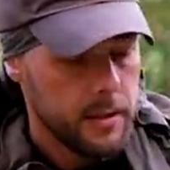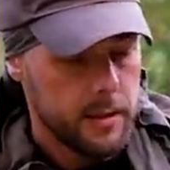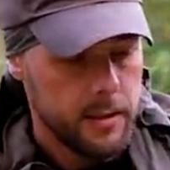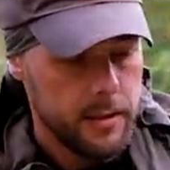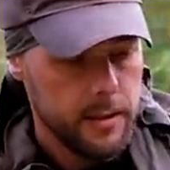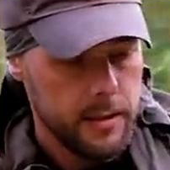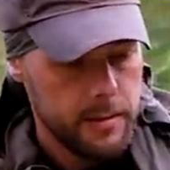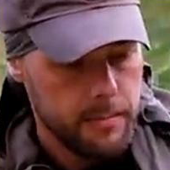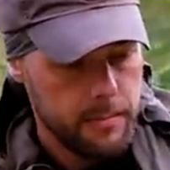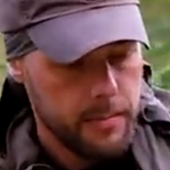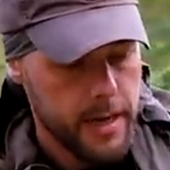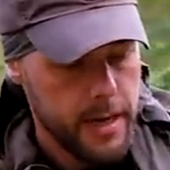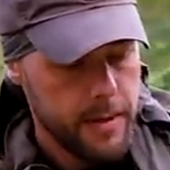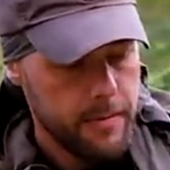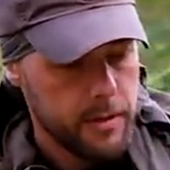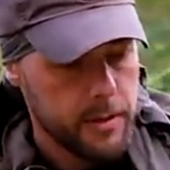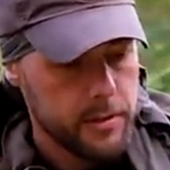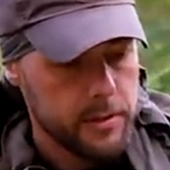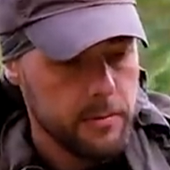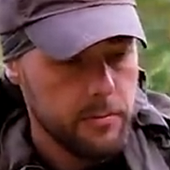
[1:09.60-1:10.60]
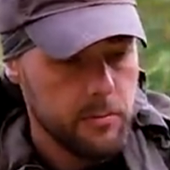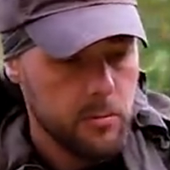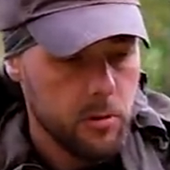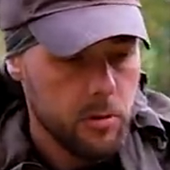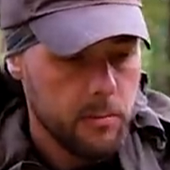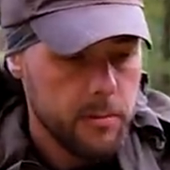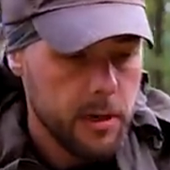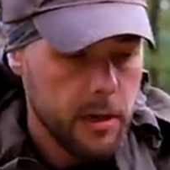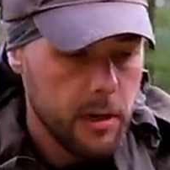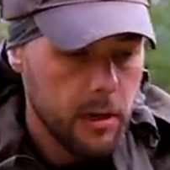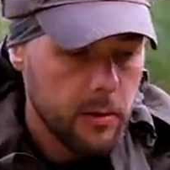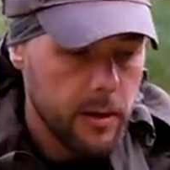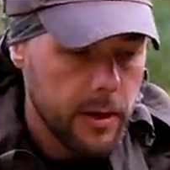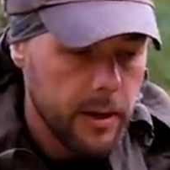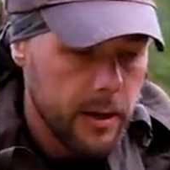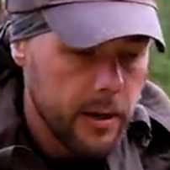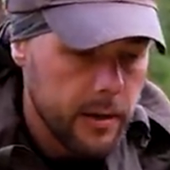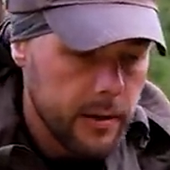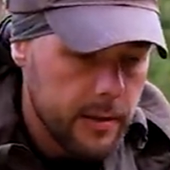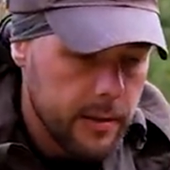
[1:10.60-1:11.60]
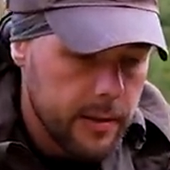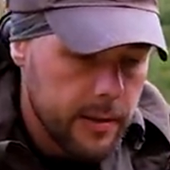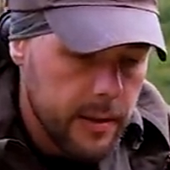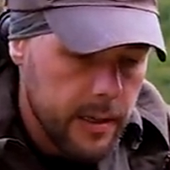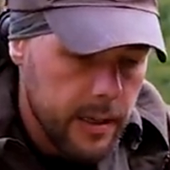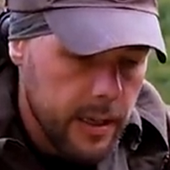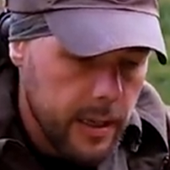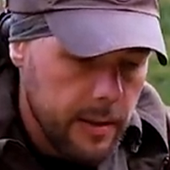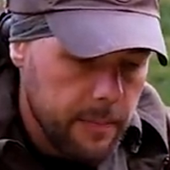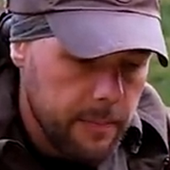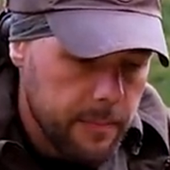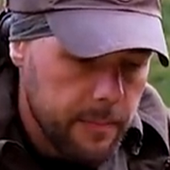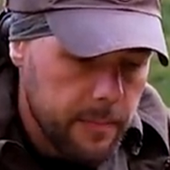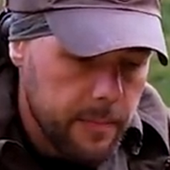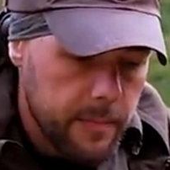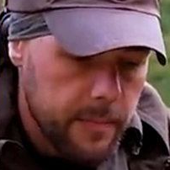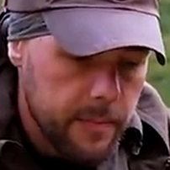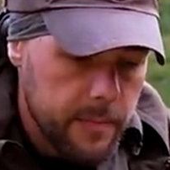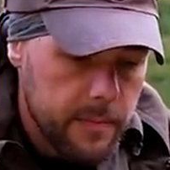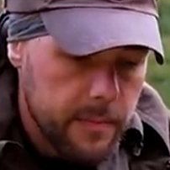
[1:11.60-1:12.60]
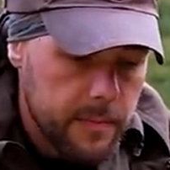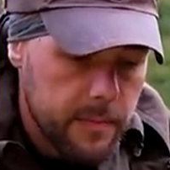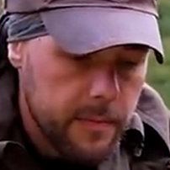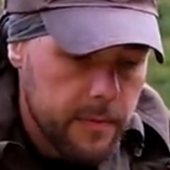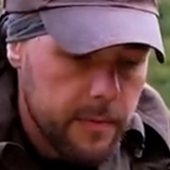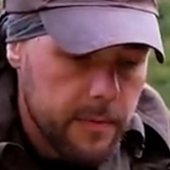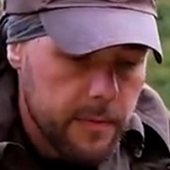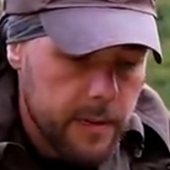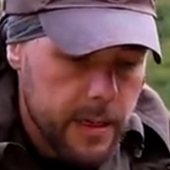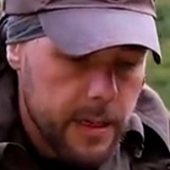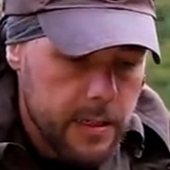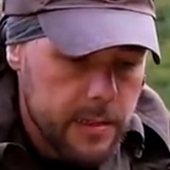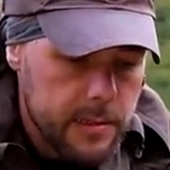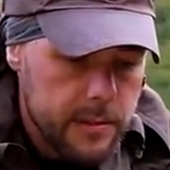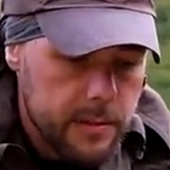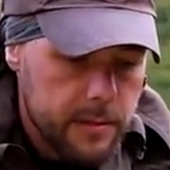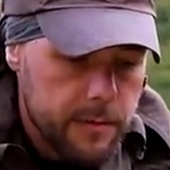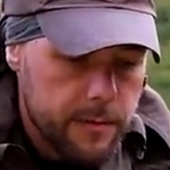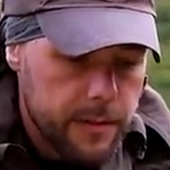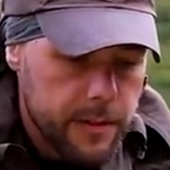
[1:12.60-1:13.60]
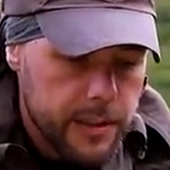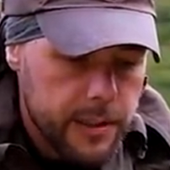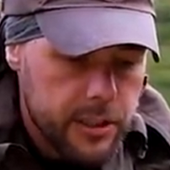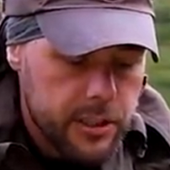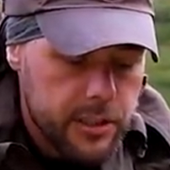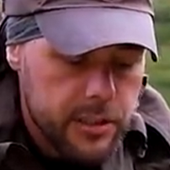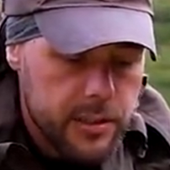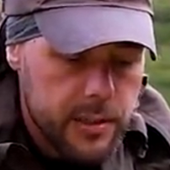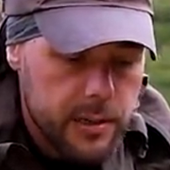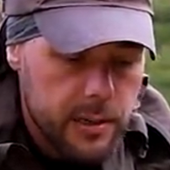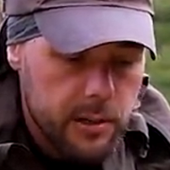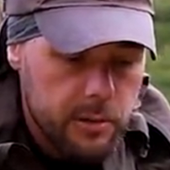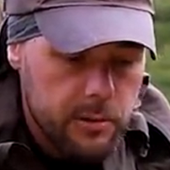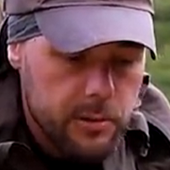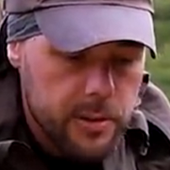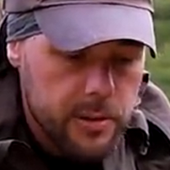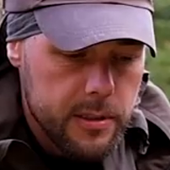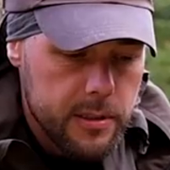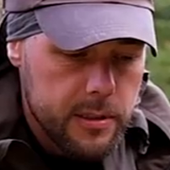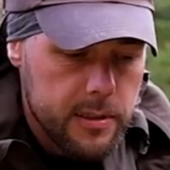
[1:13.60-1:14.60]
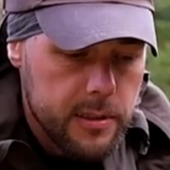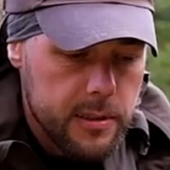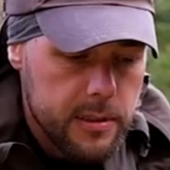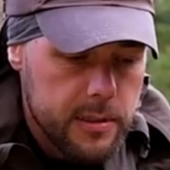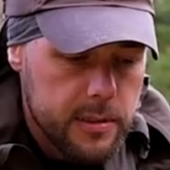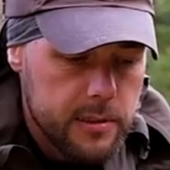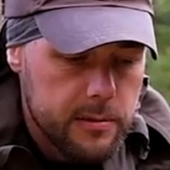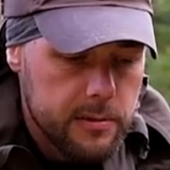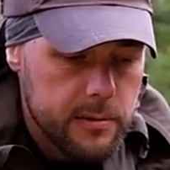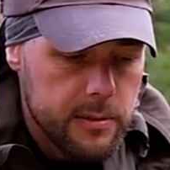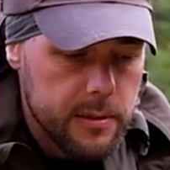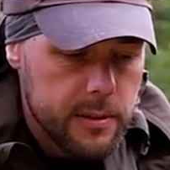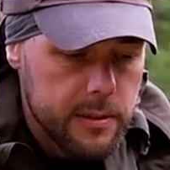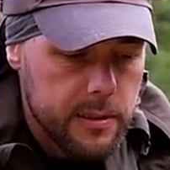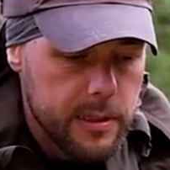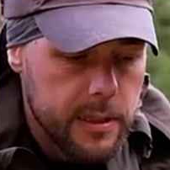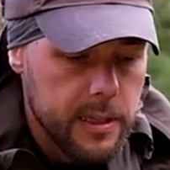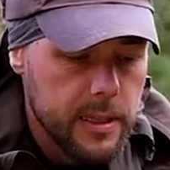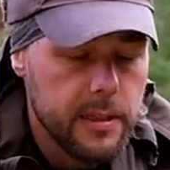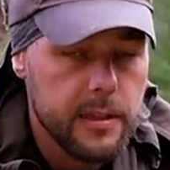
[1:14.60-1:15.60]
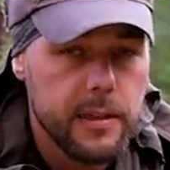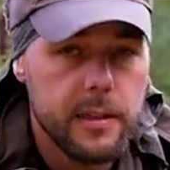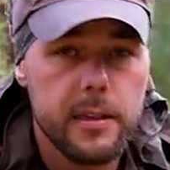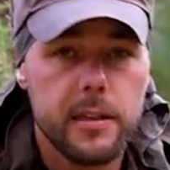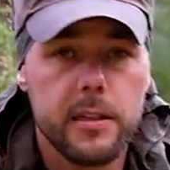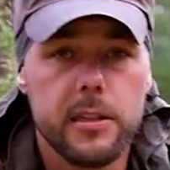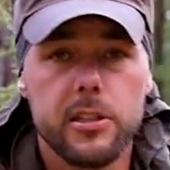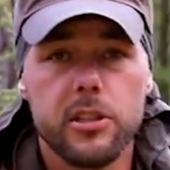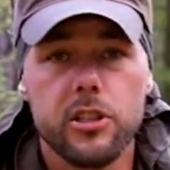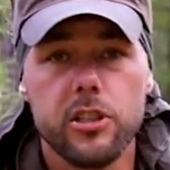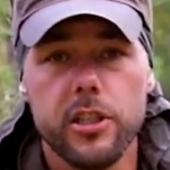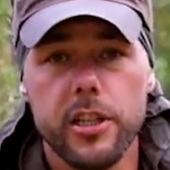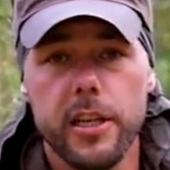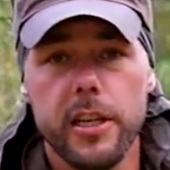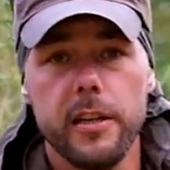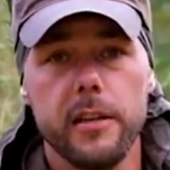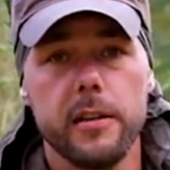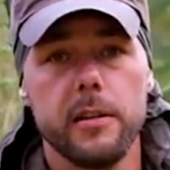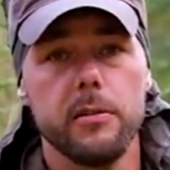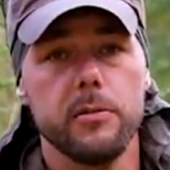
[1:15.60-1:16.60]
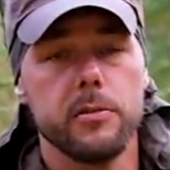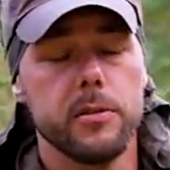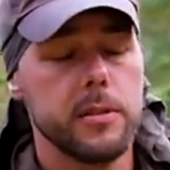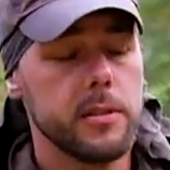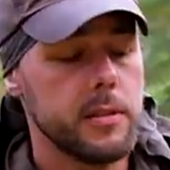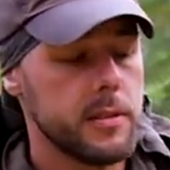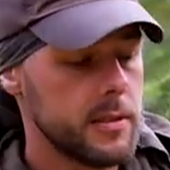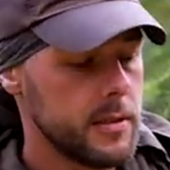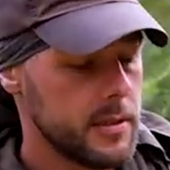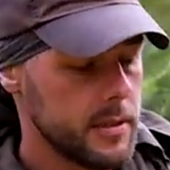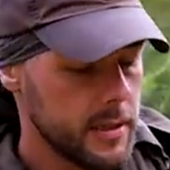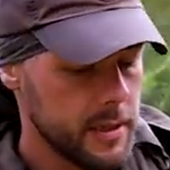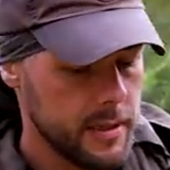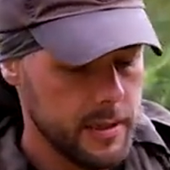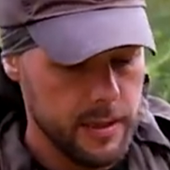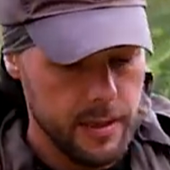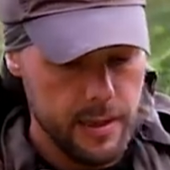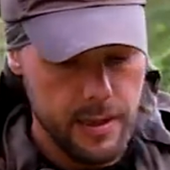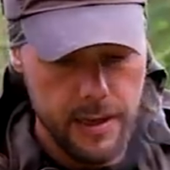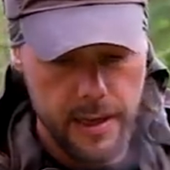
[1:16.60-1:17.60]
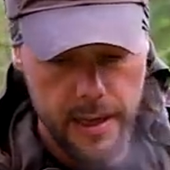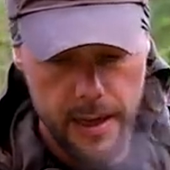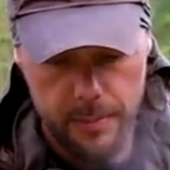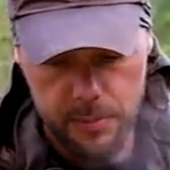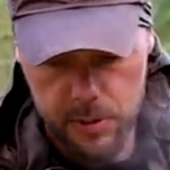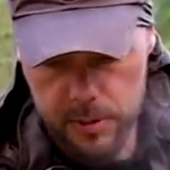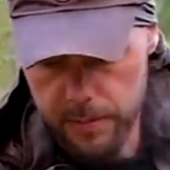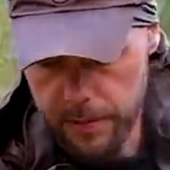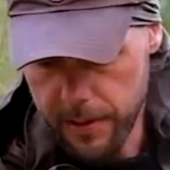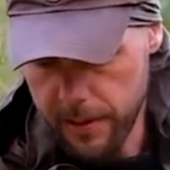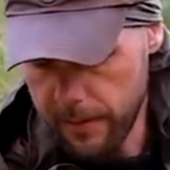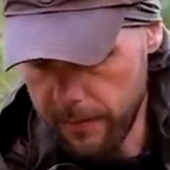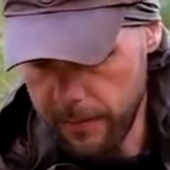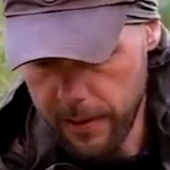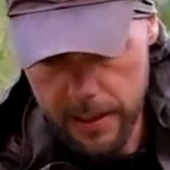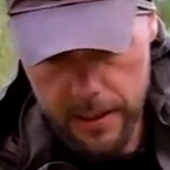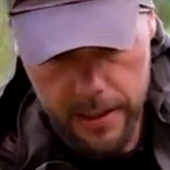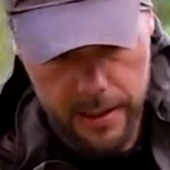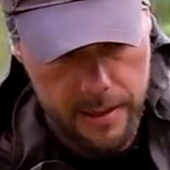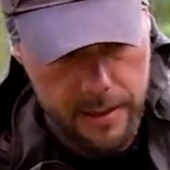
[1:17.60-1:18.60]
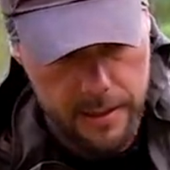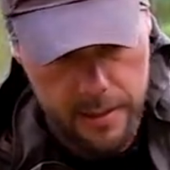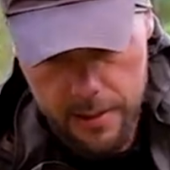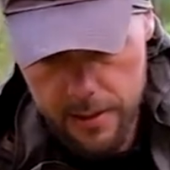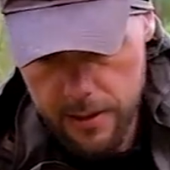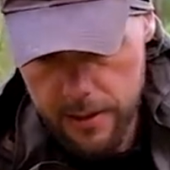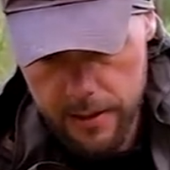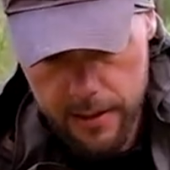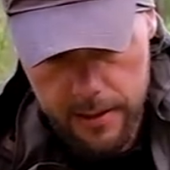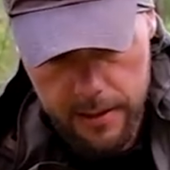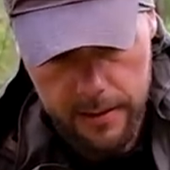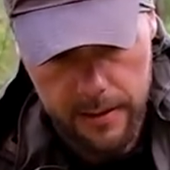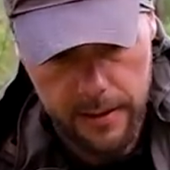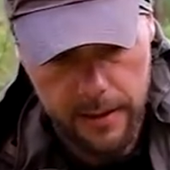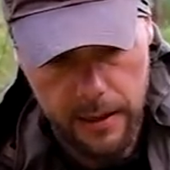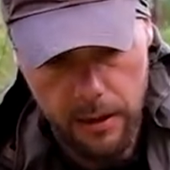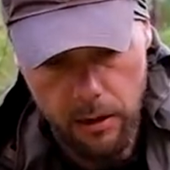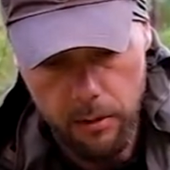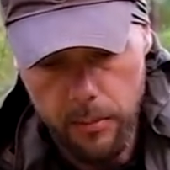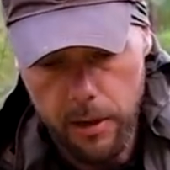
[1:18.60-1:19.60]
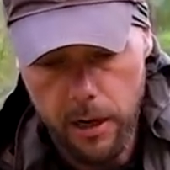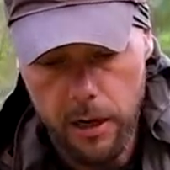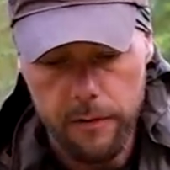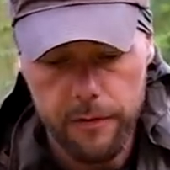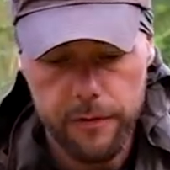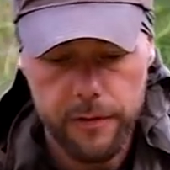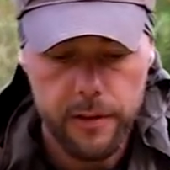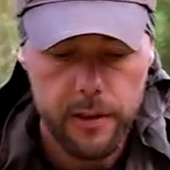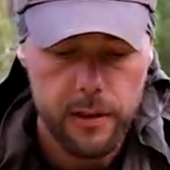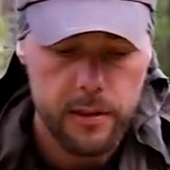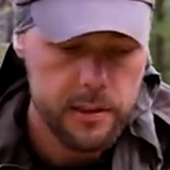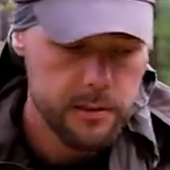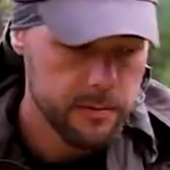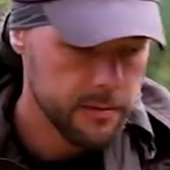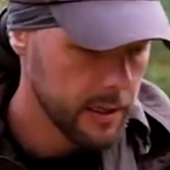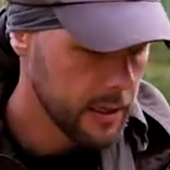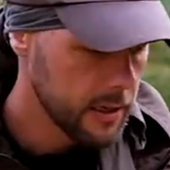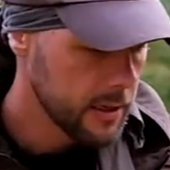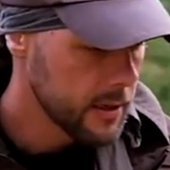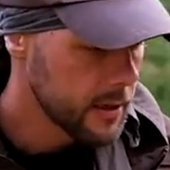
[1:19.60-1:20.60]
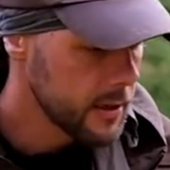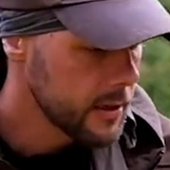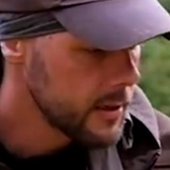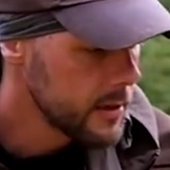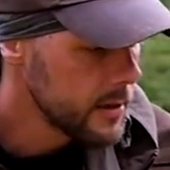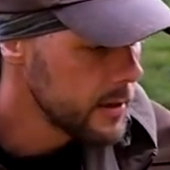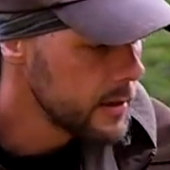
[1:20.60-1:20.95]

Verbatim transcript: Nebenbei, wie gesagt, machen wir einen kleinen Tee, weil es frisch ist hier draußen. Es ist so richtig schön hier draußen. Es ist richtig Herbst mittlerweile. Traumhaft, also wirklich